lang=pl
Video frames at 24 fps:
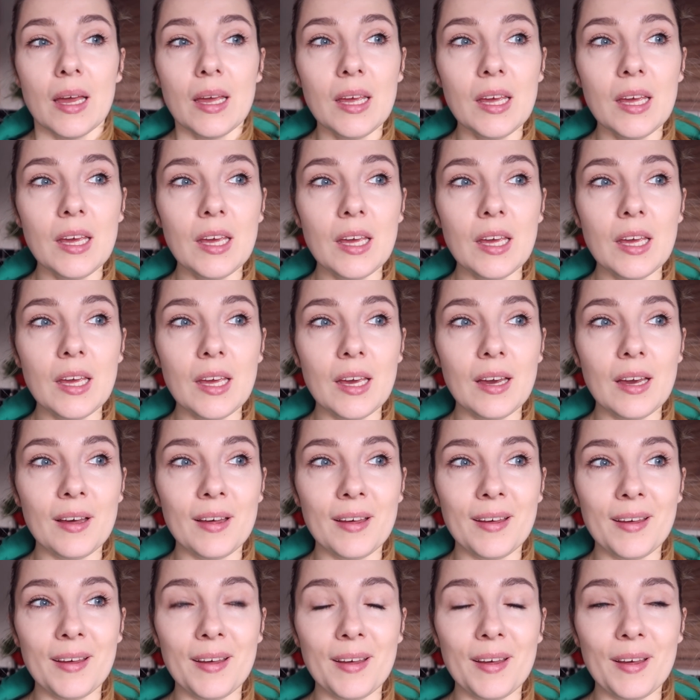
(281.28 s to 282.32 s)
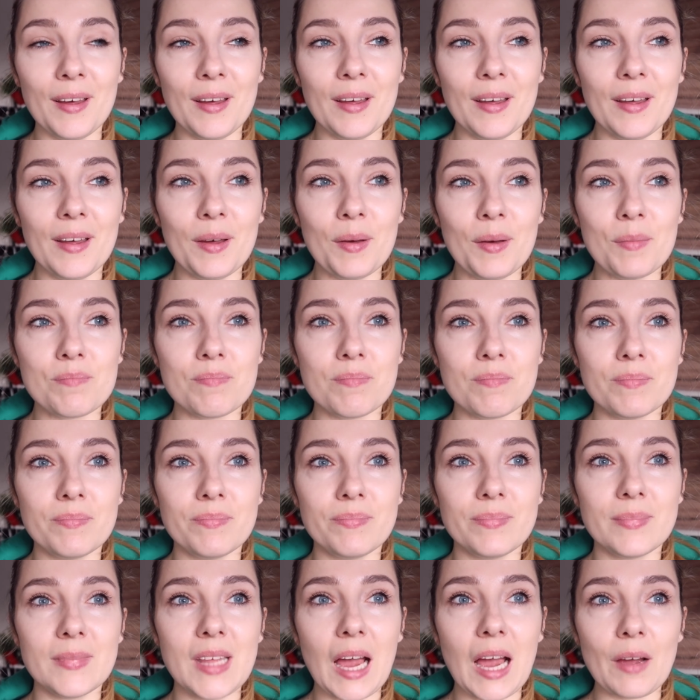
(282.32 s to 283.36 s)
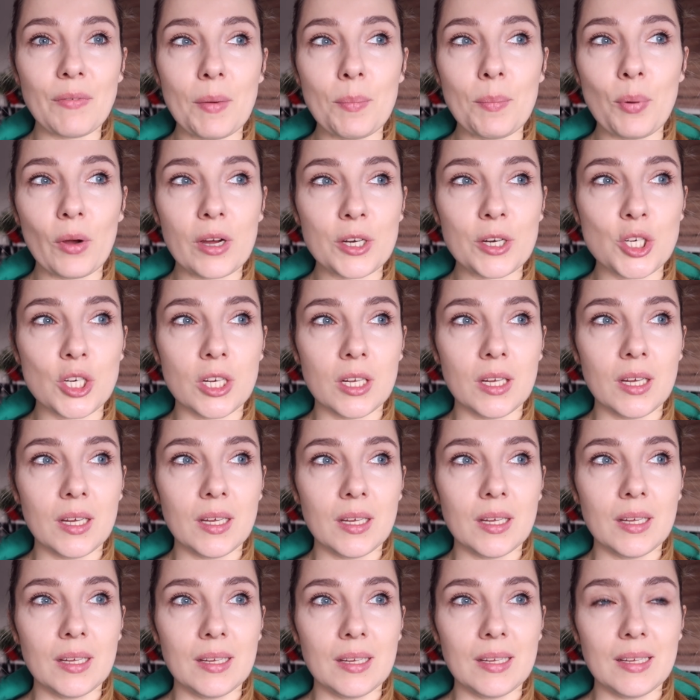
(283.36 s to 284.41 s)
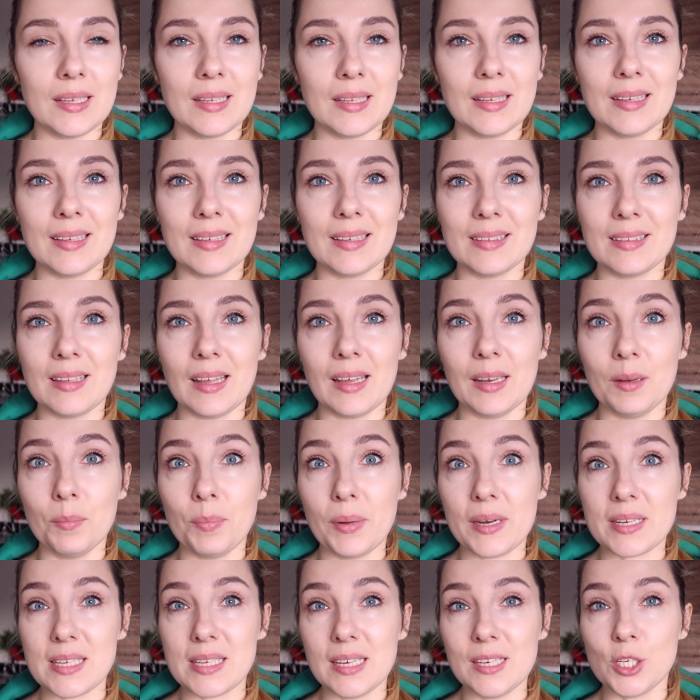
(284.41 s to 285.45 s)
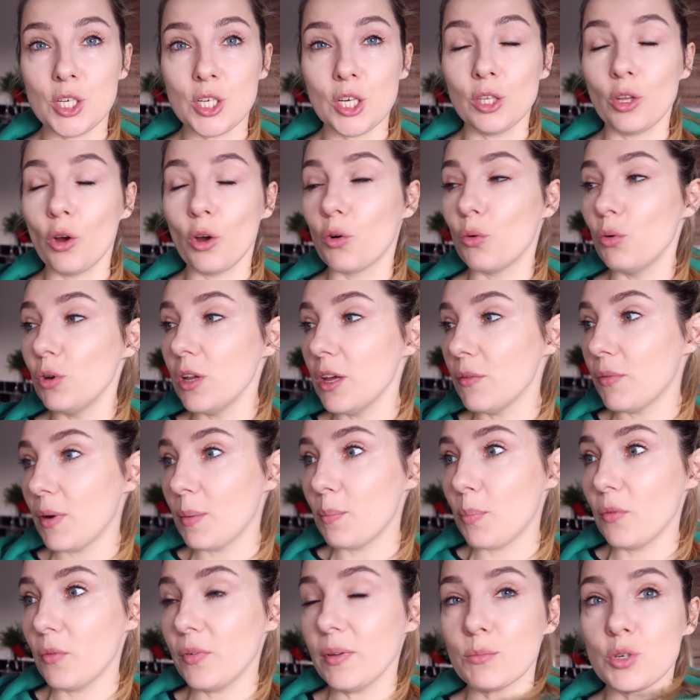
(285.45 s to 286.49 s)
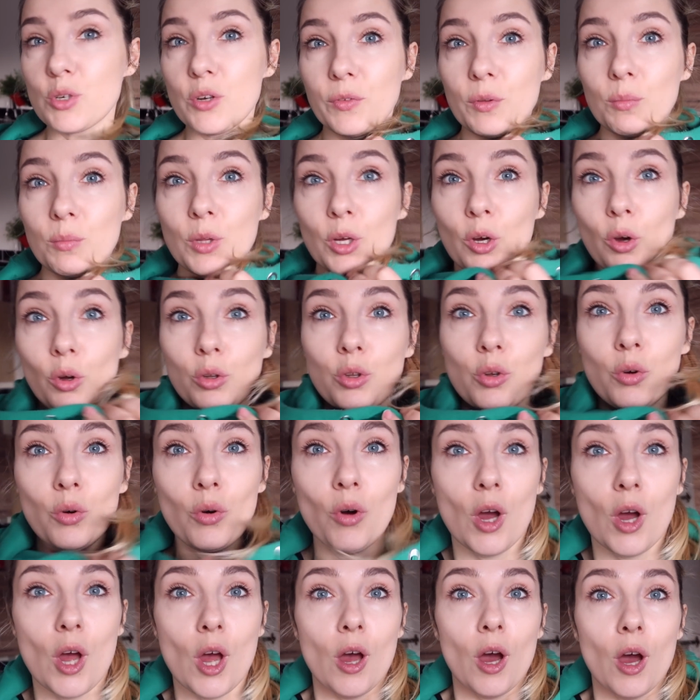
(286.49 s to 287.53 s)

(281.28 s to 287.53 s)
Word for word: i... E, jak Wam pokażę e, ten prezencik, to ogólnie Wam powiem, że w tym tygodniu